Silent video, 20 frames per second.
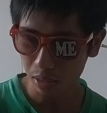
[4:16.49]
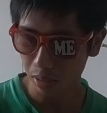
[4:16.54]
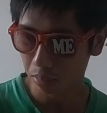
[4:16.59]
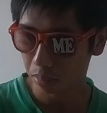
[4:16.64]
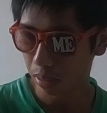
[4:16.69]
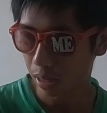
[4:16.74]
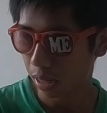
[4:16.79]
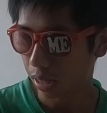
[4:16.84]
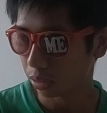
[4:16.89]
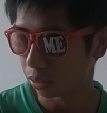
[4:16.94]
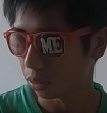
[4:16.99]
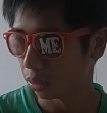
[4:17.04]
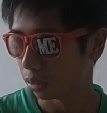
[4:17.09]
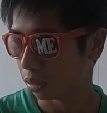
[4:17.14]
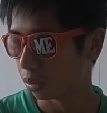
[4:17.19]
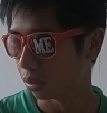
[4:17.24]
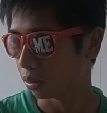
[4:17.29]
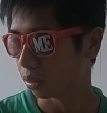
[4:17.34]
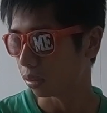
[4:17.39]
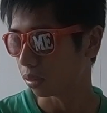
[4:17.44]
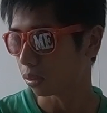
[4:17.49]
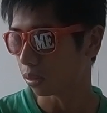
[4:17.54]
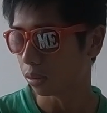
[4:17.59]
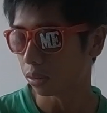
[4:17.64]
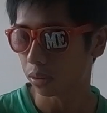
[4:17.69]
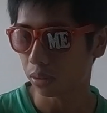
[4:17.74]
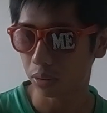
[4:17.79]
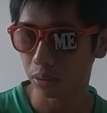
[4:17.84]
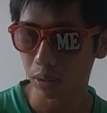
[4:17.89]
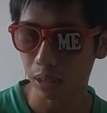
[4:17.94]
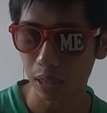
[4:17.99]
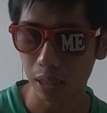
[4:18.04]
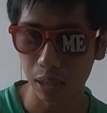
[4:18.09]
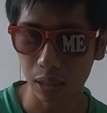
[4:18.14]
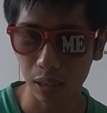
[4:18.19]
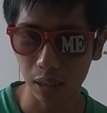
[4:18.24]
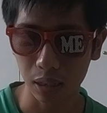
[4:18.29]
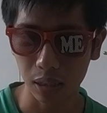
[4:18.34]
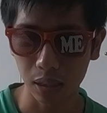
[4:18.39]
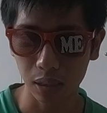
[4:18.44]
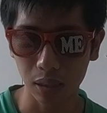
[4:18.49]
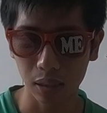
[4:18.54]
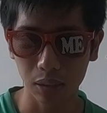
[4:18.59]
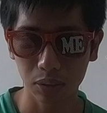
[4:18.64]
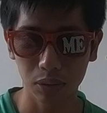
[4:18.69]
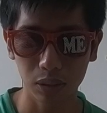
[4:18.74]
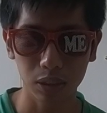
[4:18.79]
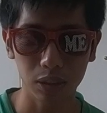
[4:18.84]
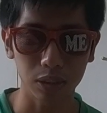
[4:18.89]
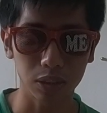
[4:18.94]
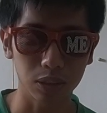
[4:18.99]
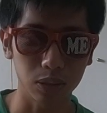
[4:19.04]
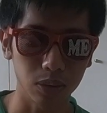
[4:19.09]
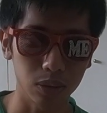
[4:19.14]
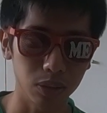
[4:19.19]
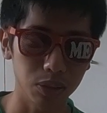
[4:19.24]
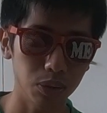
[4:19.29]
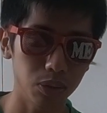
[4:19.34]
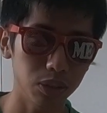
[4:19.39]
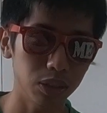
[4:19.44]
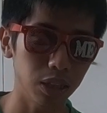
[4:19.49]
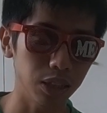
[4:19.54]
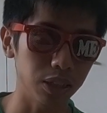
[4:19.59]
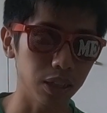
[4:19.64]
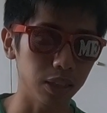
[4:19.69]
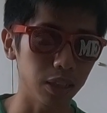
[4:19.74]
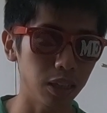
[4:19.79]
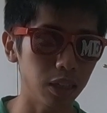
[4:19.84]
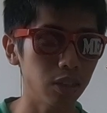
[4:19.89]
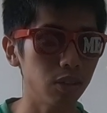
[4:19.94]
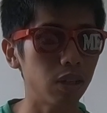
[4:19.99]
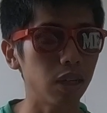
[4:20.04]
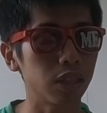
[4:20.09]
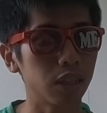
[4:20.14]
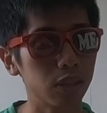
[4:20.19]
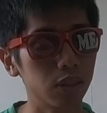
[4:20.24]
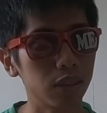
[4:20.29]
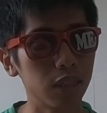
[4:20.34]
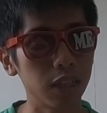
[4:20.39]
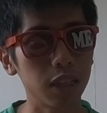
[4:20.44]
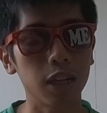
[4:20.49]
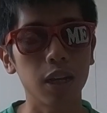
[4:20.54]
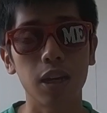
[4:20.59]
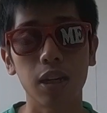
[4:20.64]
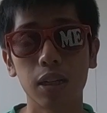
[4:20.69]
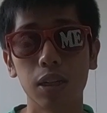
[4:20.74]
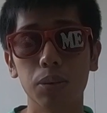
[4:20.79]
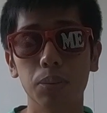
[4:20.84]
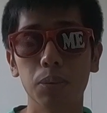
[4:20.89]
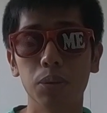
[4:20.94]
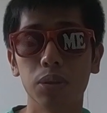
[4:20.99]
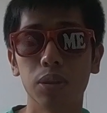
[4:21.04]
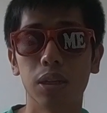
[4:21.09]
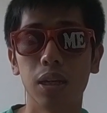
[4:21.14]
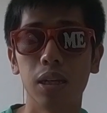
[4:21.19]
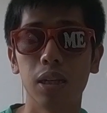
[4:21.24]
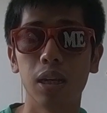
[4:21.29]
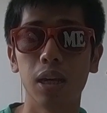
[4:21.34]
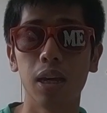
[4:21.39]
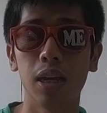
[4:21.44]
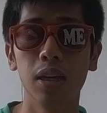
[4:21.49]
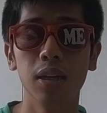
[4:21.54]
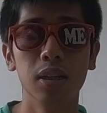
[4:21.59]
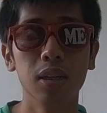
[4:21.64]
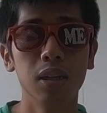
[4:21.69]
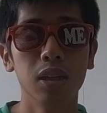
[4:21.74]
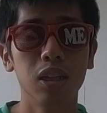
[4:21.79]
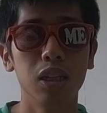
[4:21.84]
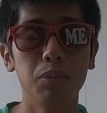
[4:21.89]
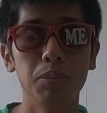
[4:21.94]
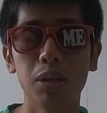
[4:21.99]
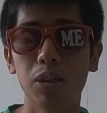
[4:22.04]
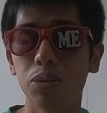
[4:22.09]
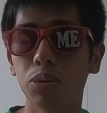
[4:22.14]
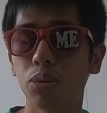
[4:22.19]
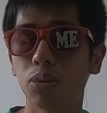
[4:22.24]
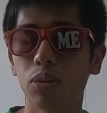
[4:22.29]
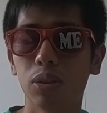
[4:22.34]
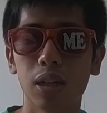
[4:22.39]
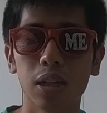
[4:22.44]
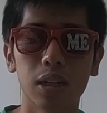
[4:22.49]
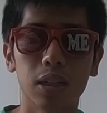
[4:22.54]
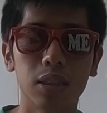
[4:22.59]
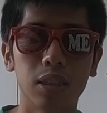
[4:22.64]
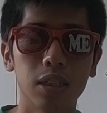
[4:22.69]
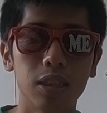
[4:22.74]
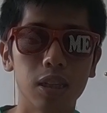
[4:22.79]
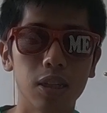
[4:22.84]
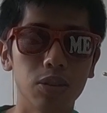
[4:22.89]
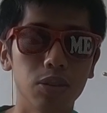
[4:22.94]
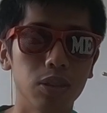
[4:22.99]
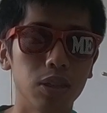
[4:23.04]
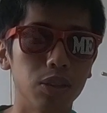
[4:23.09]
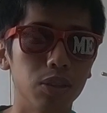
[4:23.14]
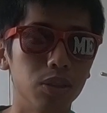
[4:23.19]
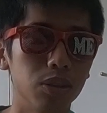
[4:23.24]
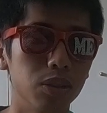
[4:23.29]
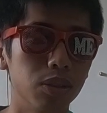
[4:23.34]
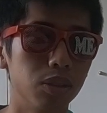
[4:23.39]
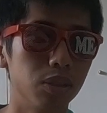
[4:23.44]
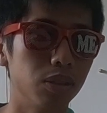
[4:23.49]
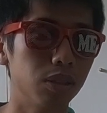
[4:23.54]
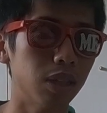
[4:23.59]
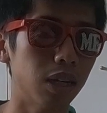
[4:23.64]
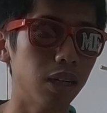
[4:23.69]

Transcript: まああの、コロナウイルスの陽性者出てるか出てないかの問題で、今のところなんか出てるっていう